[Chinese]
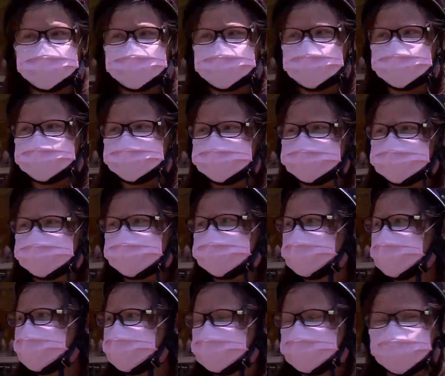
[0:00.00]
现在
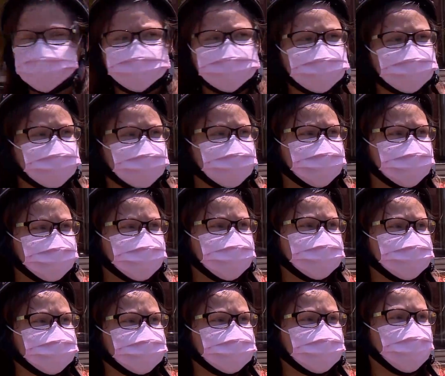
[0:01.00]
这边有开放内容
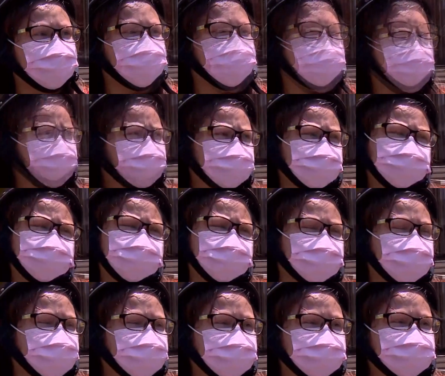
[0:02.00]
很少，我都
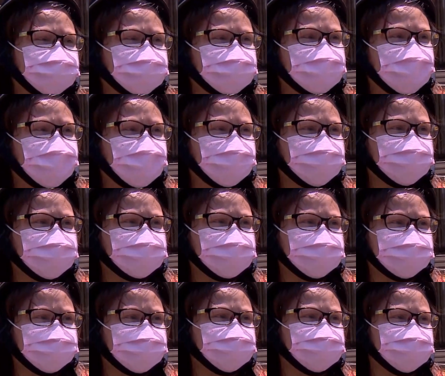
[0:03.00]
没有看到说大家会
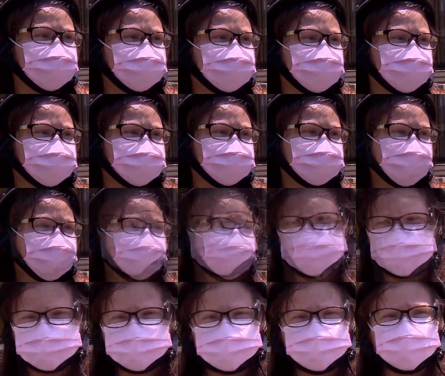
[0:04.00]
想进去用。
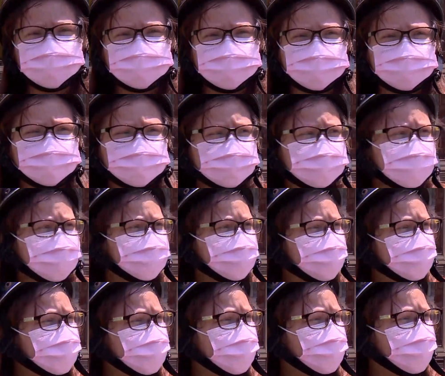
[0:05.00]
你说现在真的
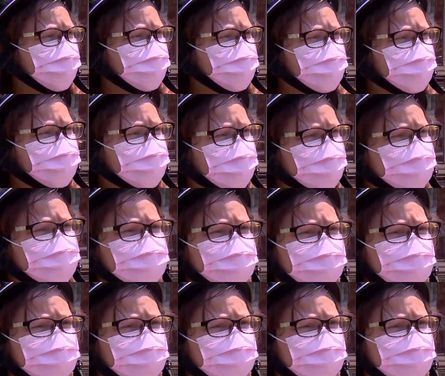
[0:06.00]
开放内容，说